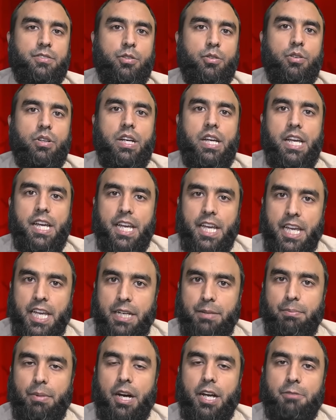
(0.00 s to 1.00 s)
को
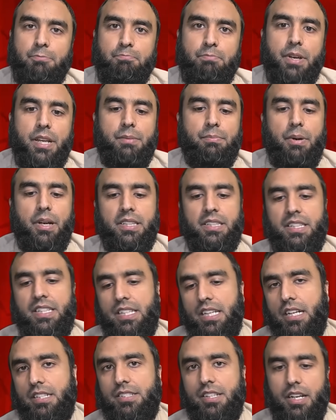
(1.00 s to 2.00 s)
एक बार फिर बंद
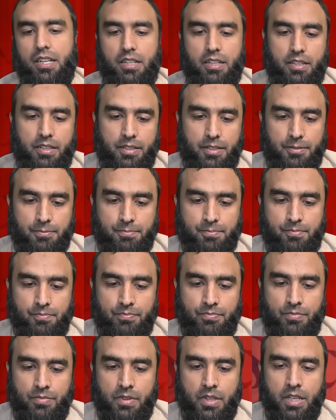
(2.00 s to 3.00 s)
किया जा रहा है
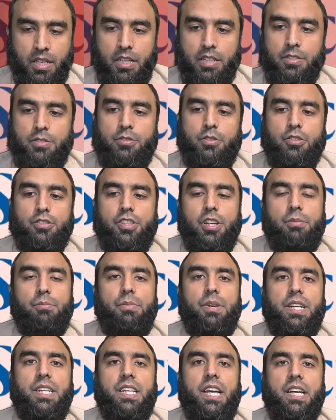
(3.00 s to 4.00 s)
सोशल
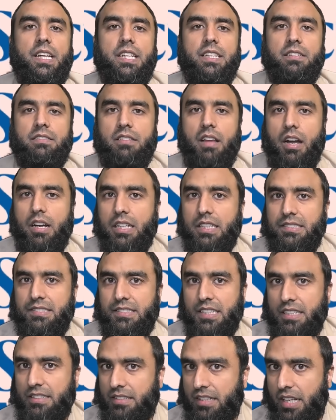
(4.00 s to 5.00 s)
मीडिया की ताकत
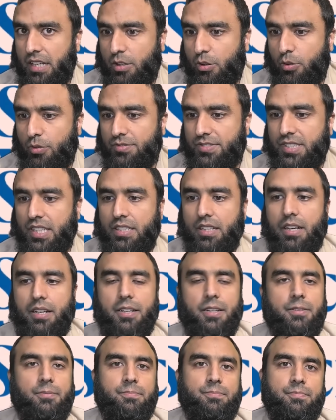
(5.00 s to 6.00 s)
से इतने खौफजदा
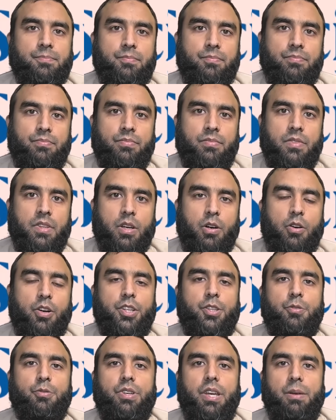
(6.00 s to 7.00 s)
हैं और
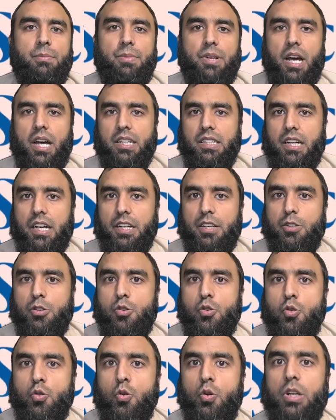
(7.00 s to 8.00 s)
क्योंकि इमरान खान
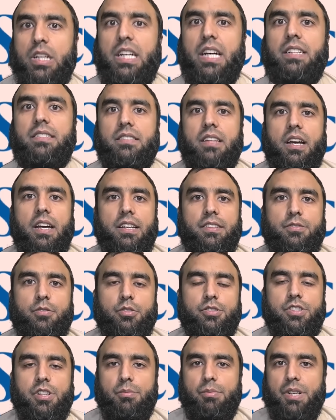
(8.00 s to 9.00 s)
रूल करता है
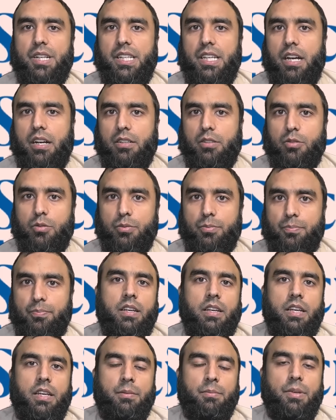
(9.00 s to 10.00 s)
सोशल मीडिया को
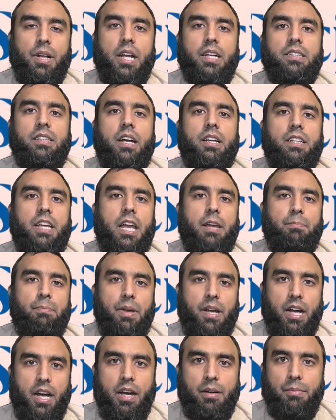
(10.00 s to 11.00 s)
इमरान खान का एक
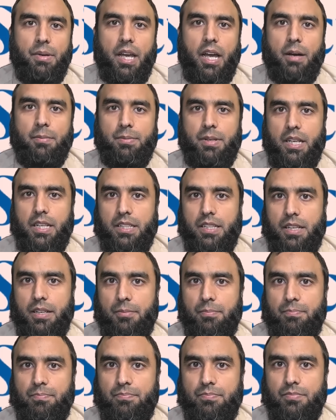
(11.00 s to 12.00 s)
पैगाम है आपके लिए
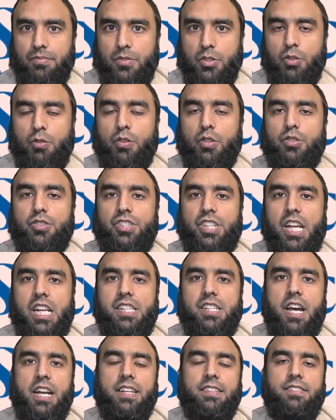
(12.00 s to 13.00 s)
जो वो जेल
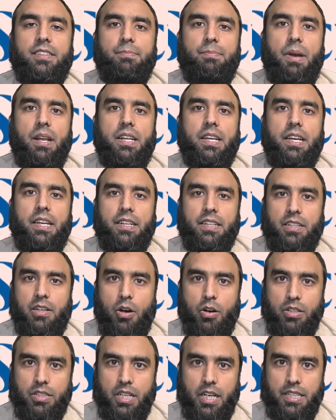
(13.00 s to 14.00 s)
जाने से पहले
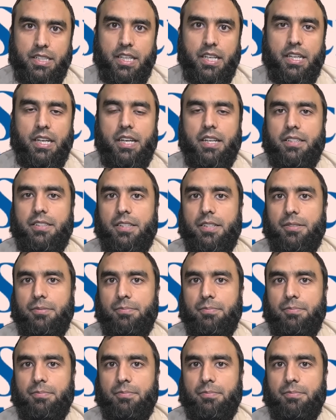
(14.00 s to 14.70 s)
रिकॉर्ड करके गए थे